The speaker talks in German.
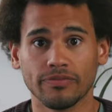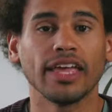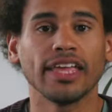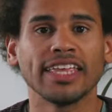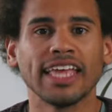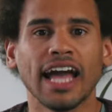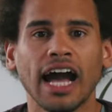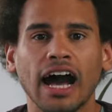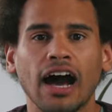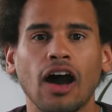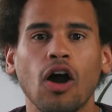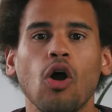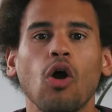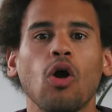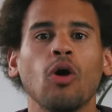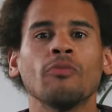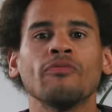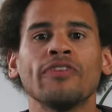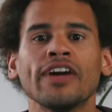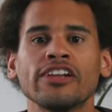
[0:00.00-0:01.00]
Ja,
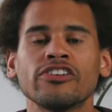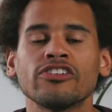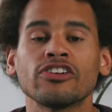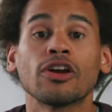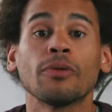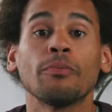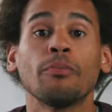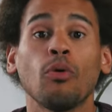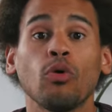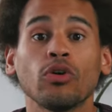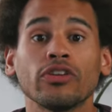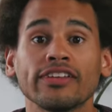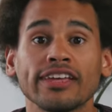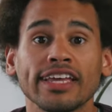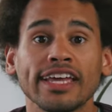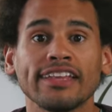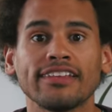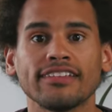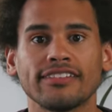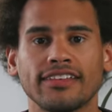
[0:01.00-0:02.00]
um welche Gebote
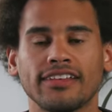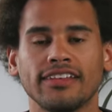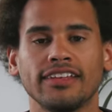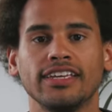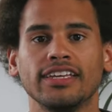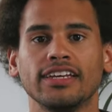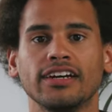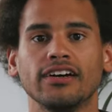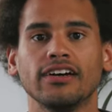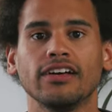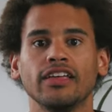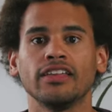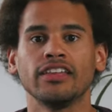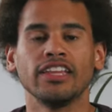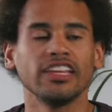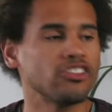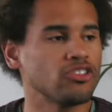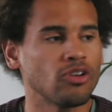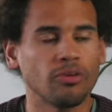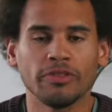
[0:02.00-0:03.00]
geht es denn hier?
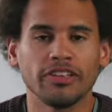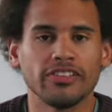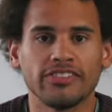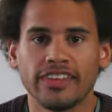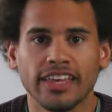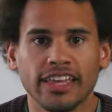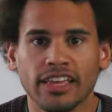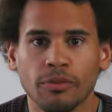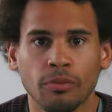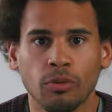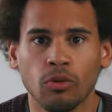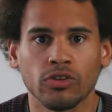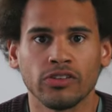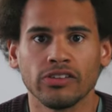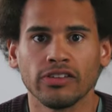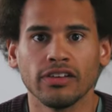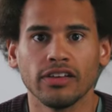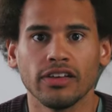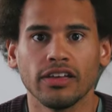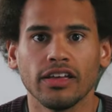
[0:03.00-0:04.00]
Nicht um die zehn
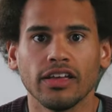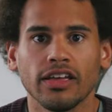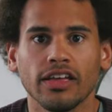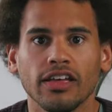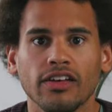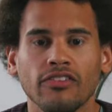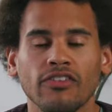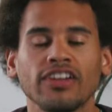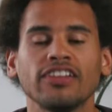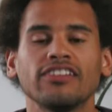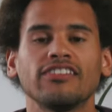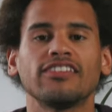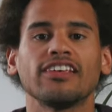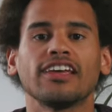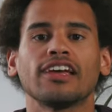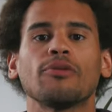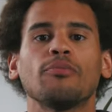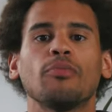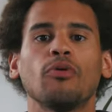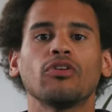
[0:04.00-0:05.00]
Gebote, weil die
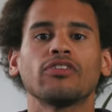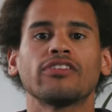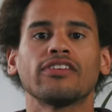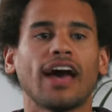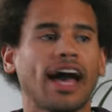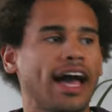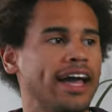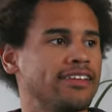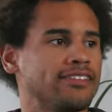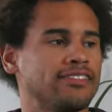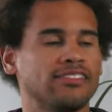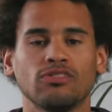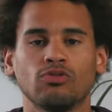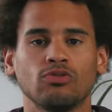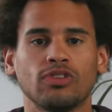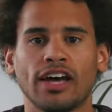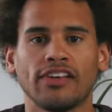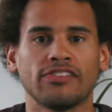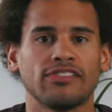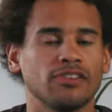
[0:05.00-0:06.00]
zehn Gebote heißen, du
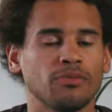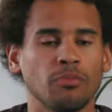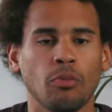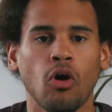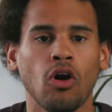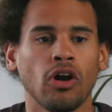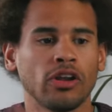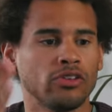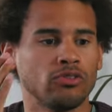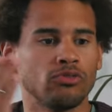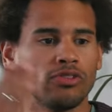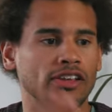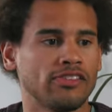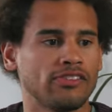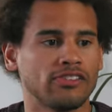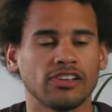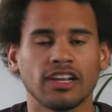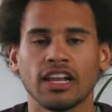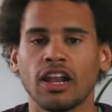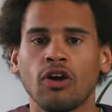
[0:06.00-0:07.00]
darfst nicht morden, du darfst
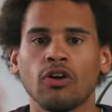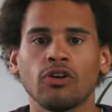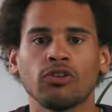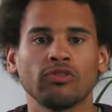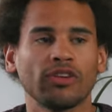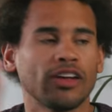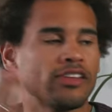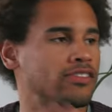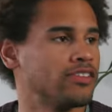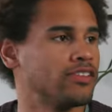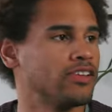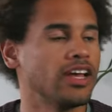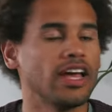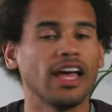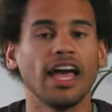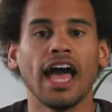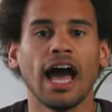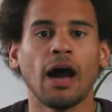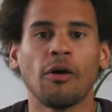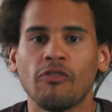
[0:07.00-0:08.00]
nicht klauen, du darfst nicht
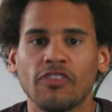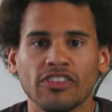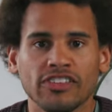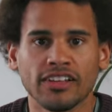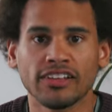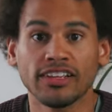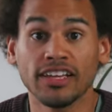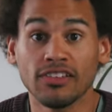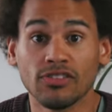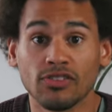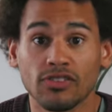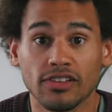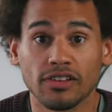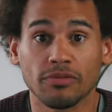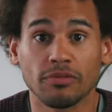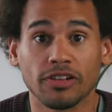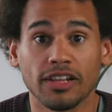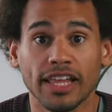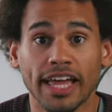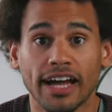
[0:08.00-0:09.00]
aber was hat Jesus
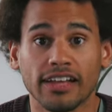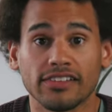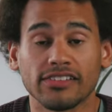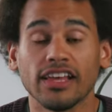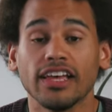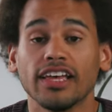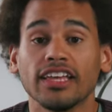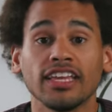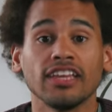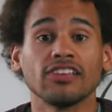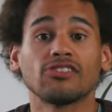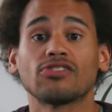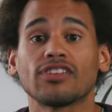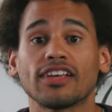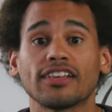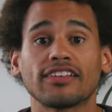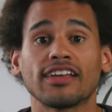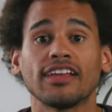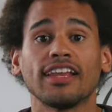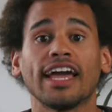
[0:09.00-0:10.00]
gelehrt? Jesus
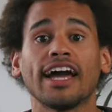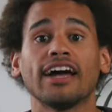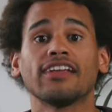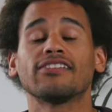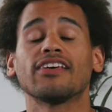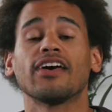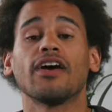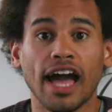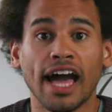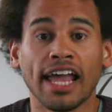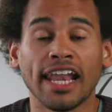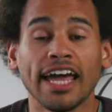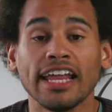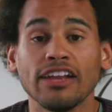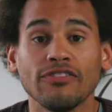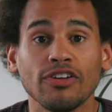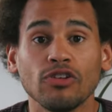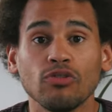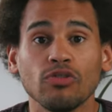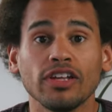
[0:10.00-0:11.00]
hat gelehrt, allein
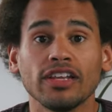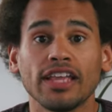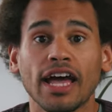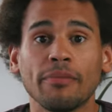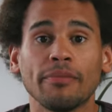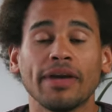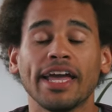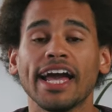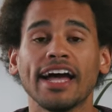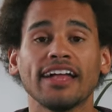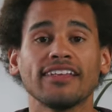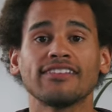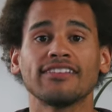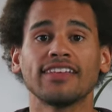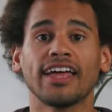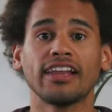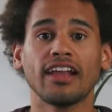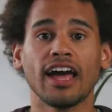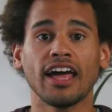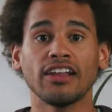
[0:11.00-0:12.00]
wenn du in deinem Herzen
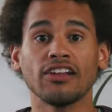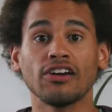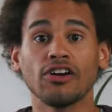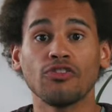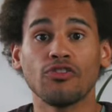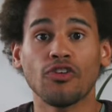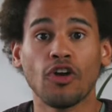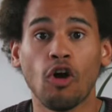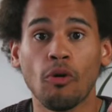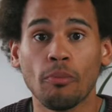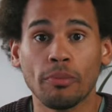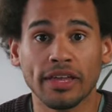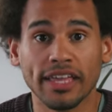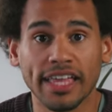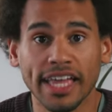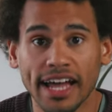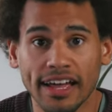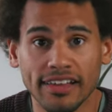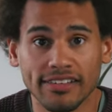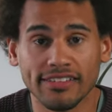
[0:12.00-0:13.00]
eine andere Frau
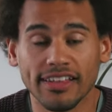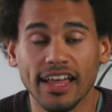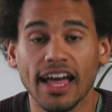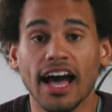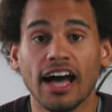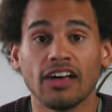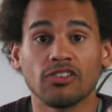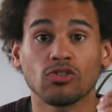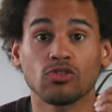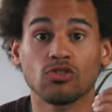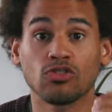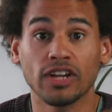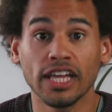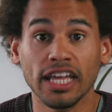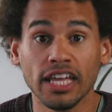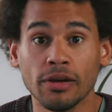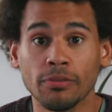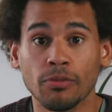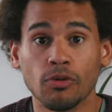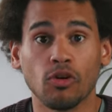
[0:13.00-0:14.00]
begehrst, hast du schon
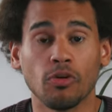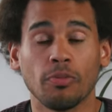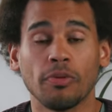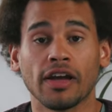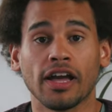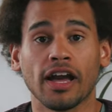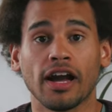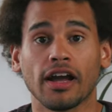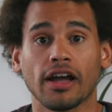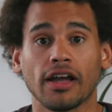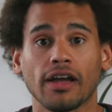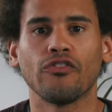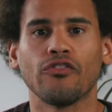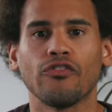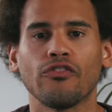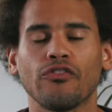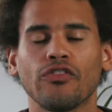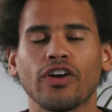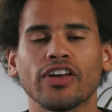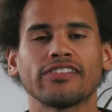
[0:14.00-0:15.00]
Ehebruch begangen.
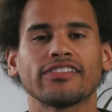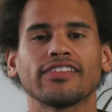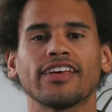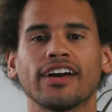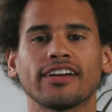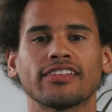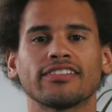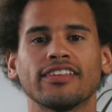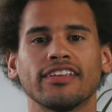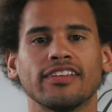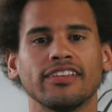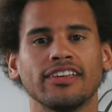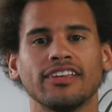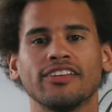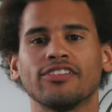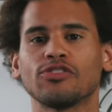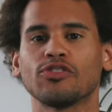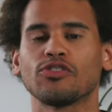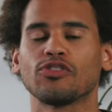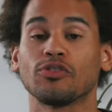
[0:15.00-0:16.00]
Was sagt denn
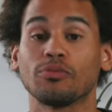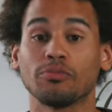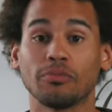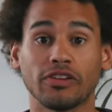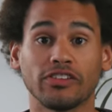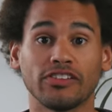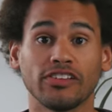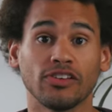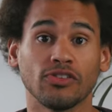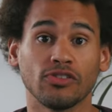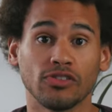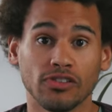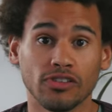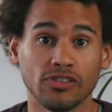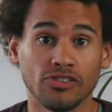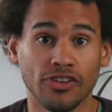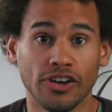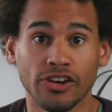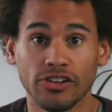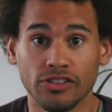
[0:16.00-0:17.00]
Jesus in Matthäus
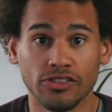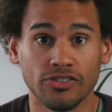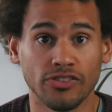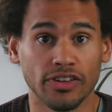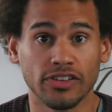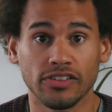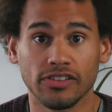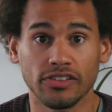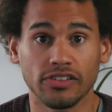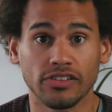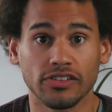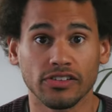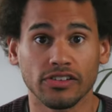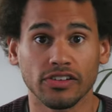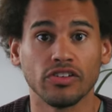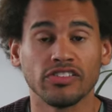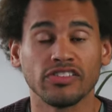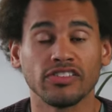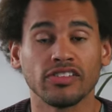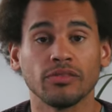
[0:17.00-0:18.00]
22,
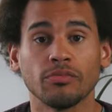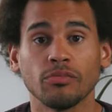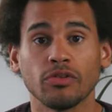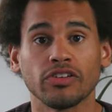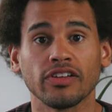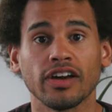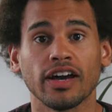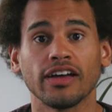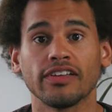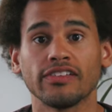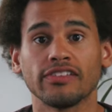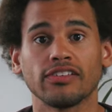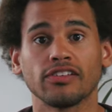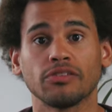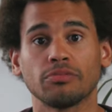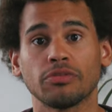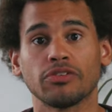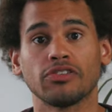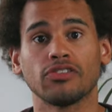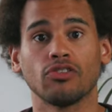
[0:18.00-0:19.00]

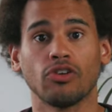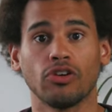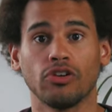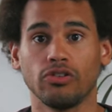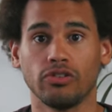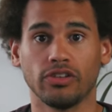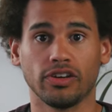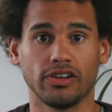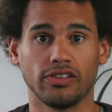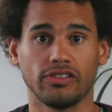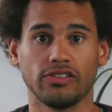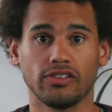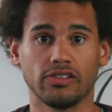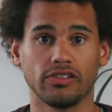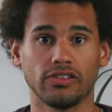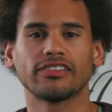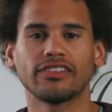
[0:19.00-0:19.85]
37 bis 39?